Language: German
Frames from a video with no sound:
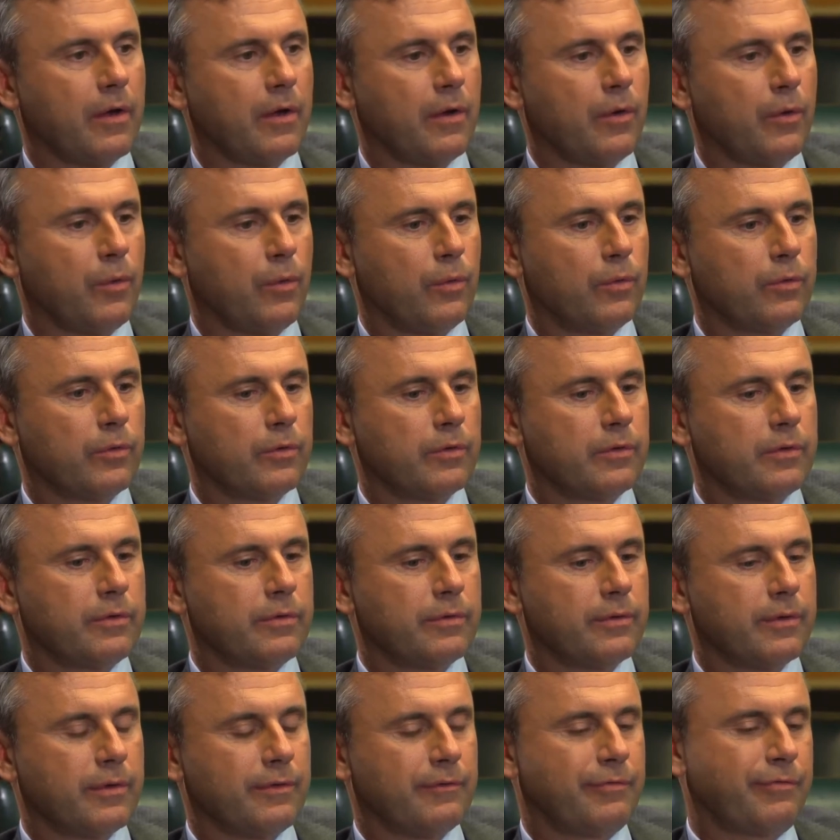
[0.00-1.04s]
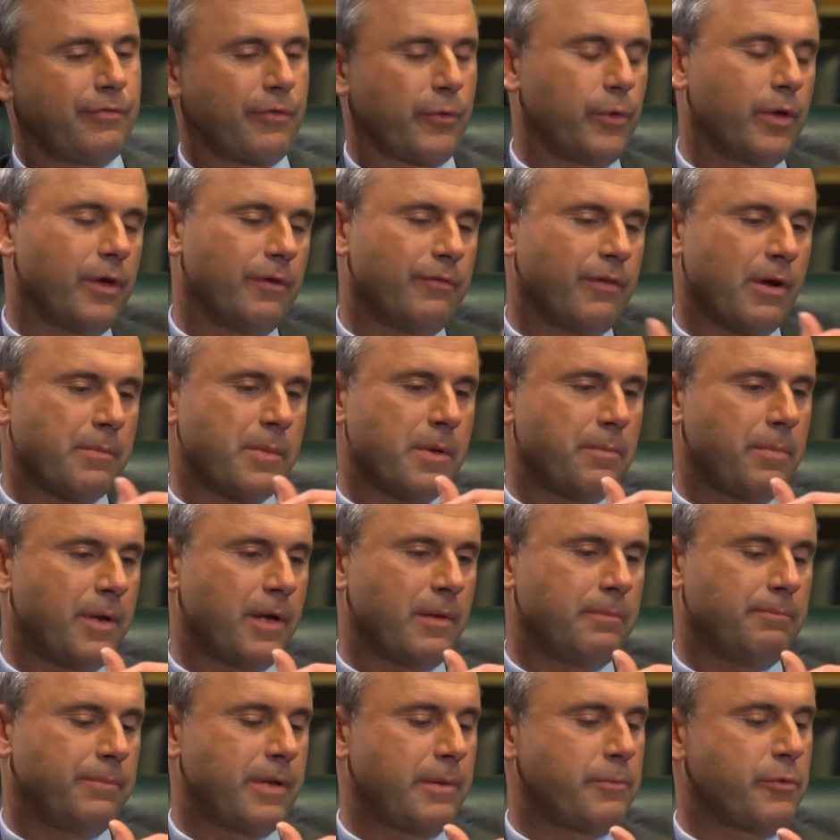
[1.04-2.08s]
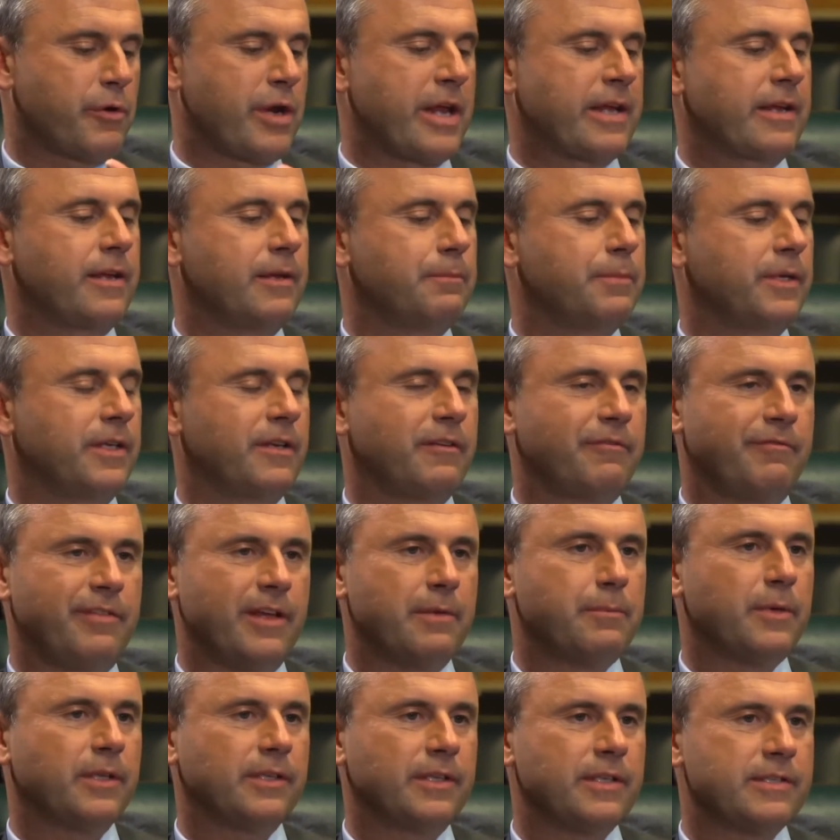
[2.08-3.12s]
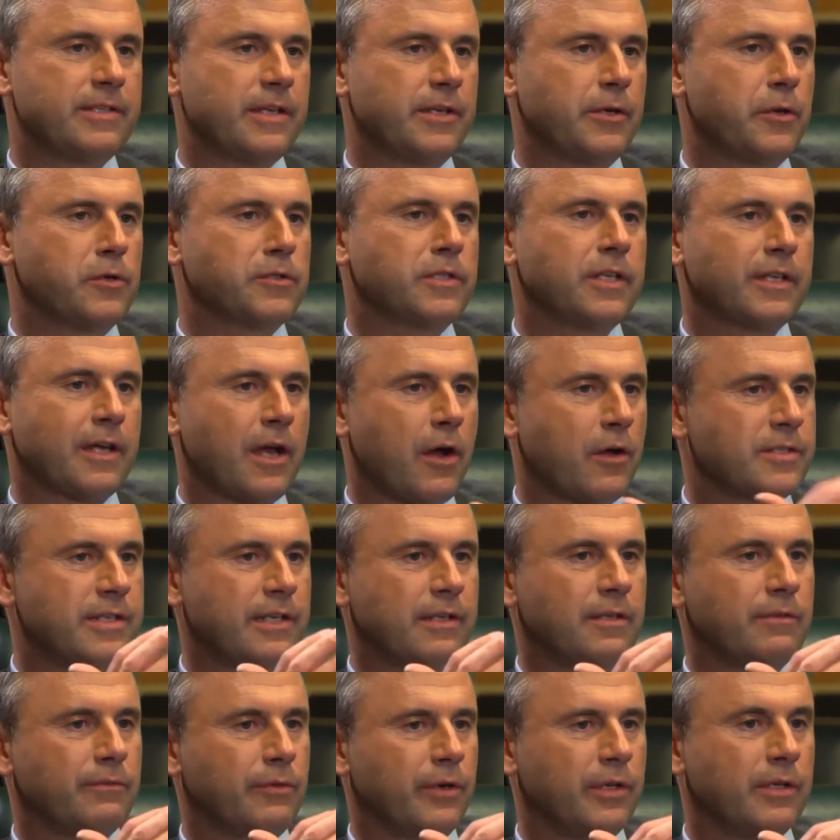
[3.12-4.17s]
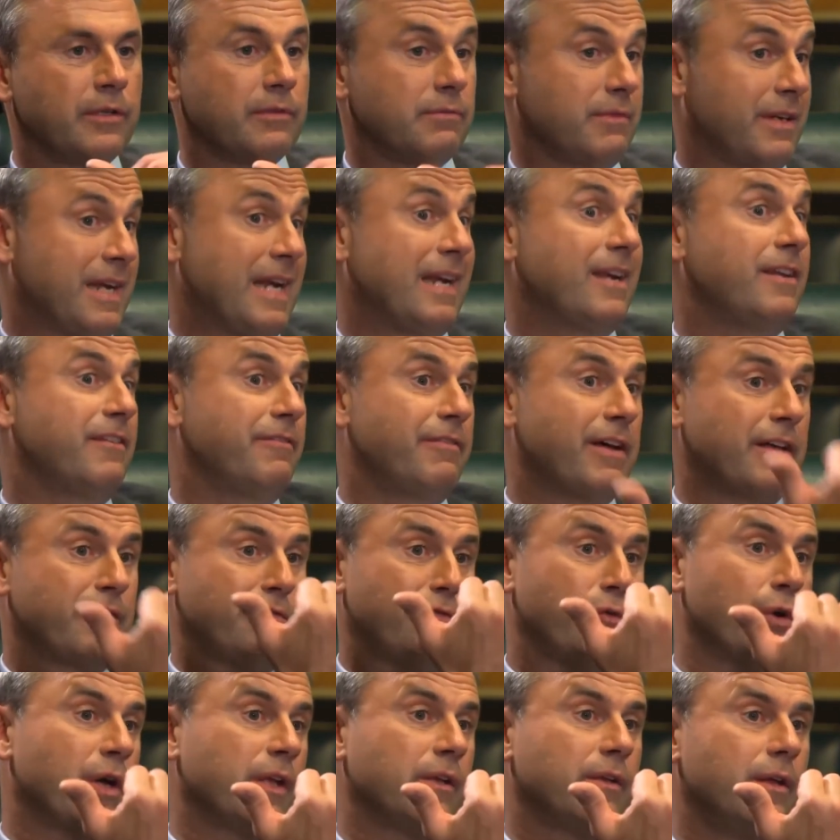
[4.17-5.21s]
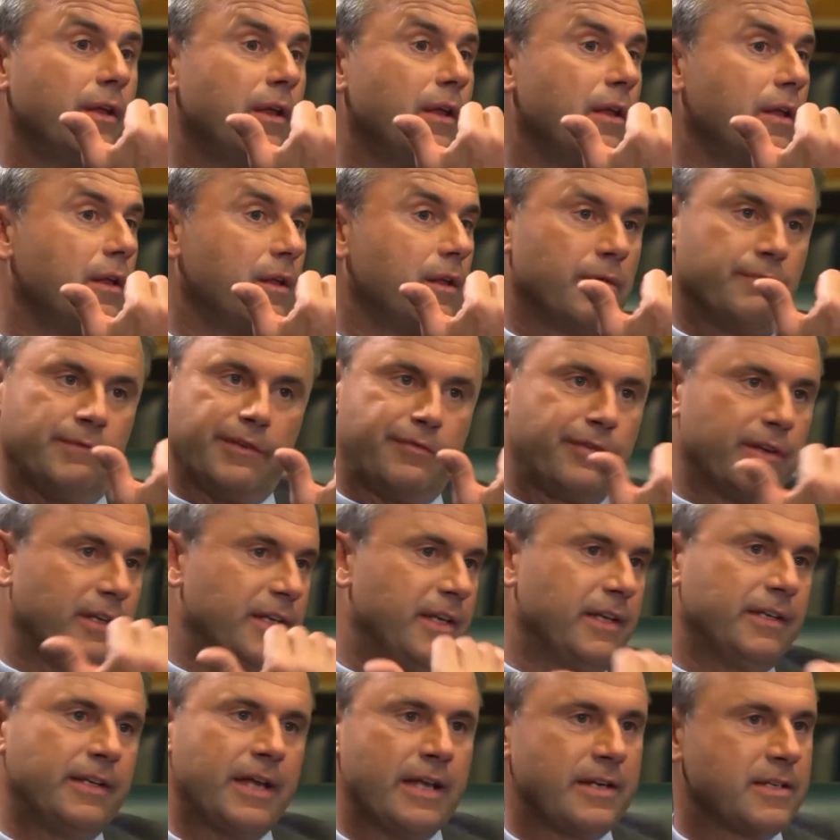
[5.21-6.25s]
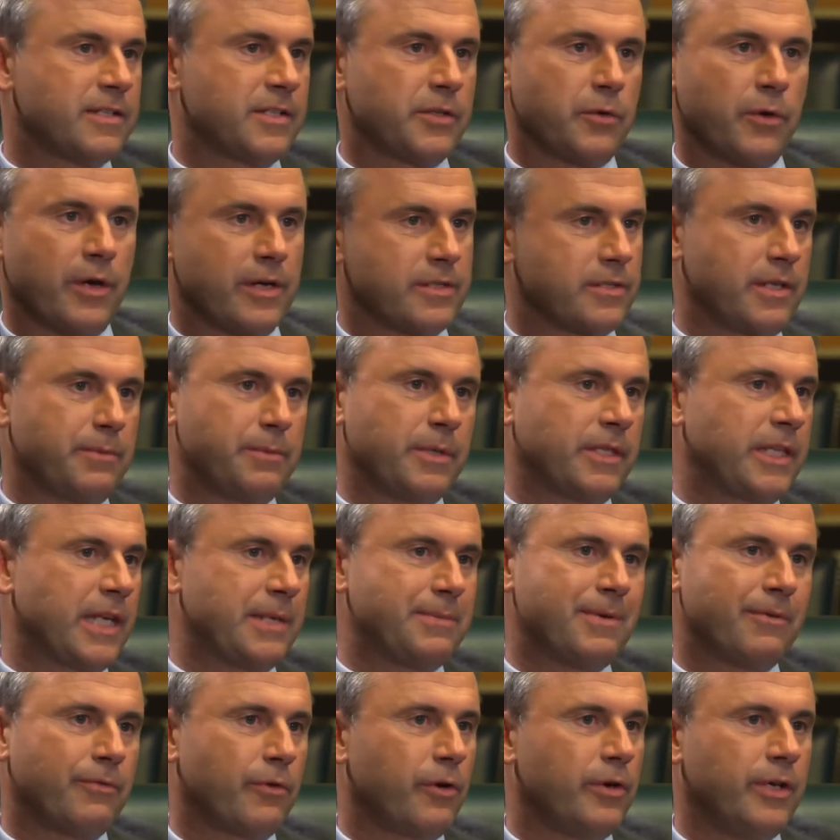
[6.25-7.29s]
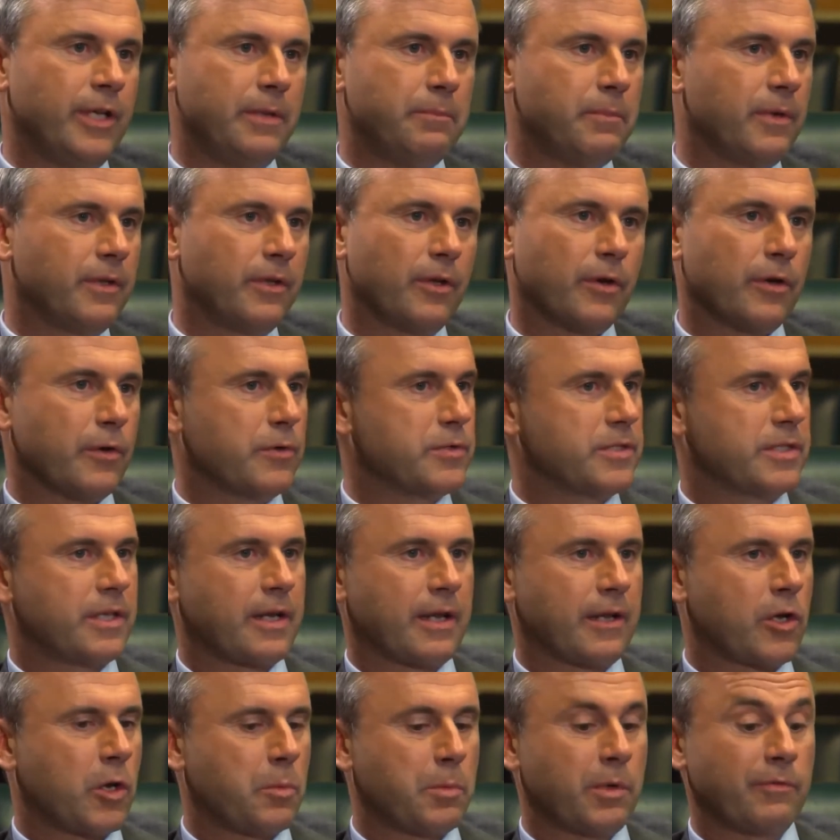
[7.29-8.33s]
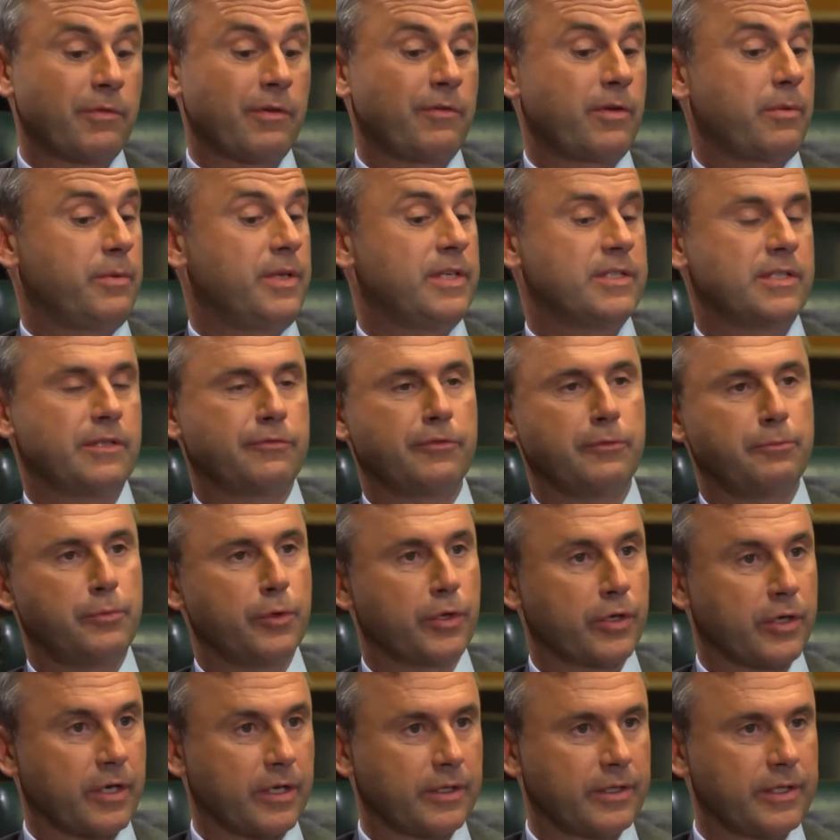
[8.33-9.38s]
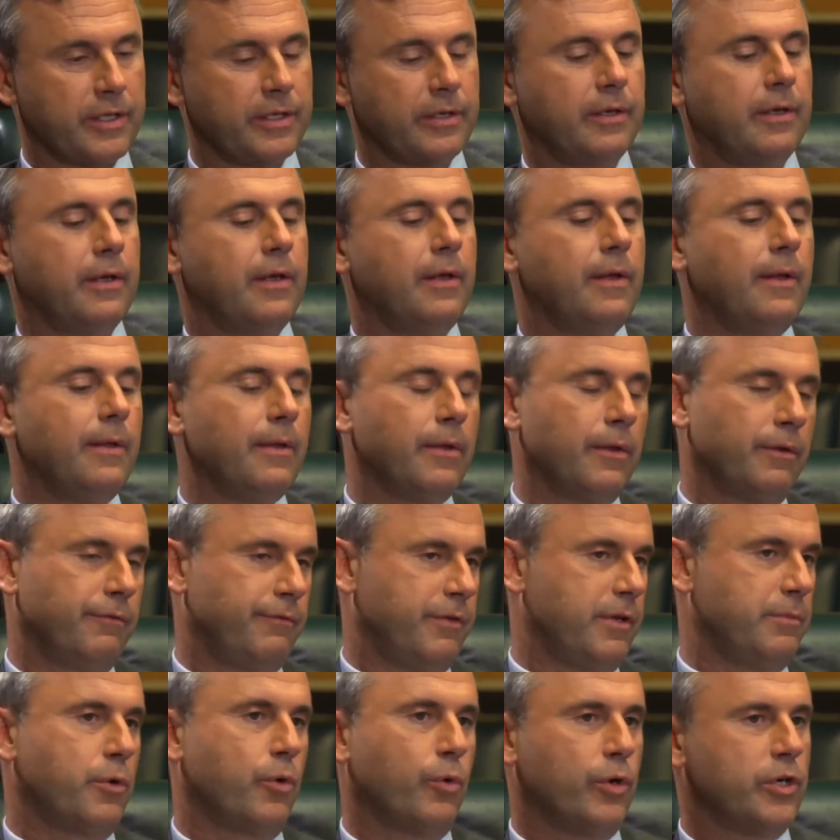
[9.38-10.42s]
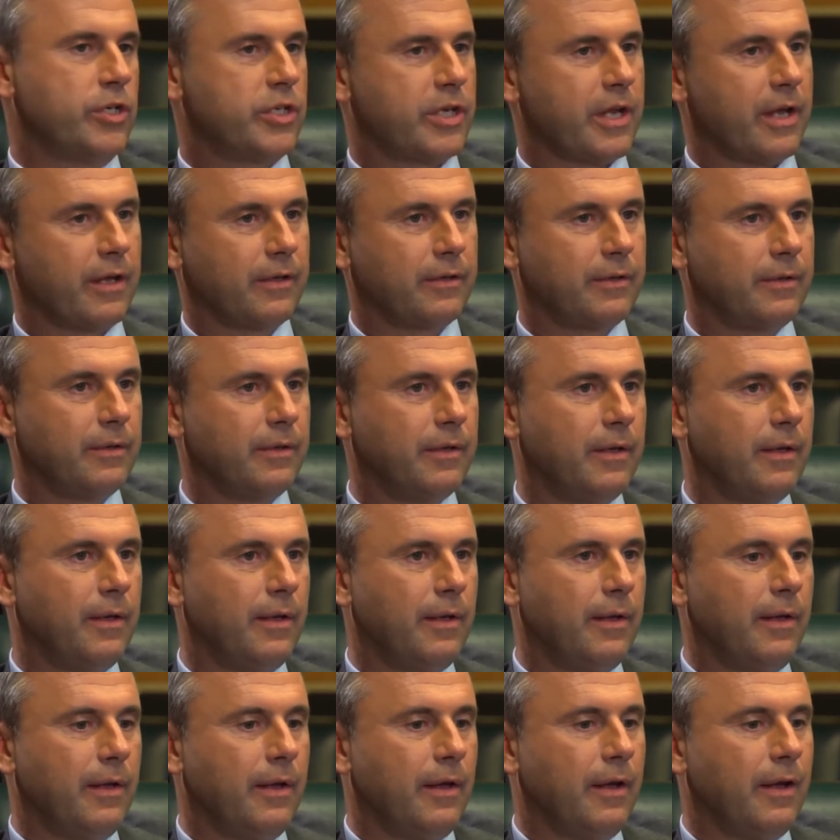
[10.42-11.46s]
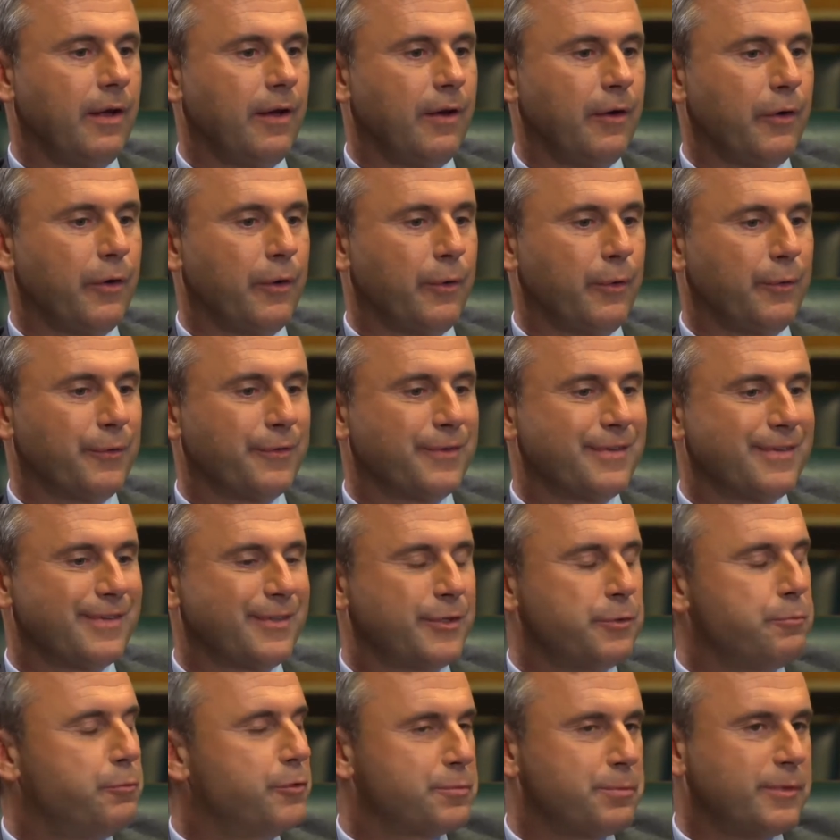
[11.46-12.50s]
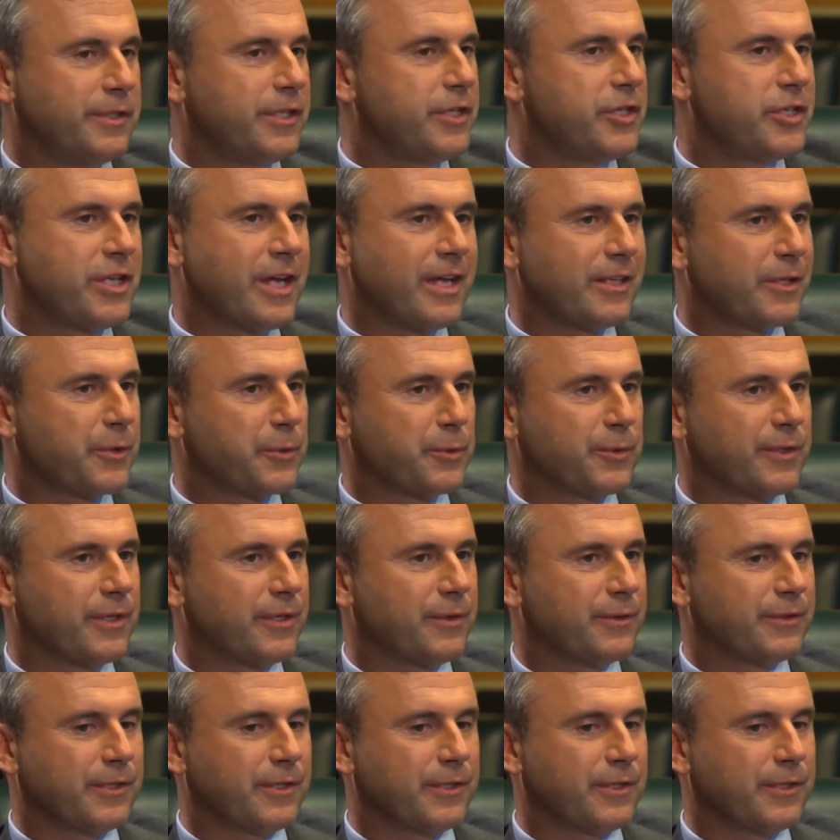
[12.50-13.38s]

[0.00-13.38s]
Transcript: Und früher waren wir beim, beim, Ranking bei den Firmen, die sich in Österreich ansiedeln wollen, relativ weit vorn. Wir verlieren jedes Jahr. Also die Betriebe wollen immer nach Österreich kommen, weil wir haben irrsinnig viel Bürokratie und wir haben hohe Steuern. Und du musst mit den Steuern runter.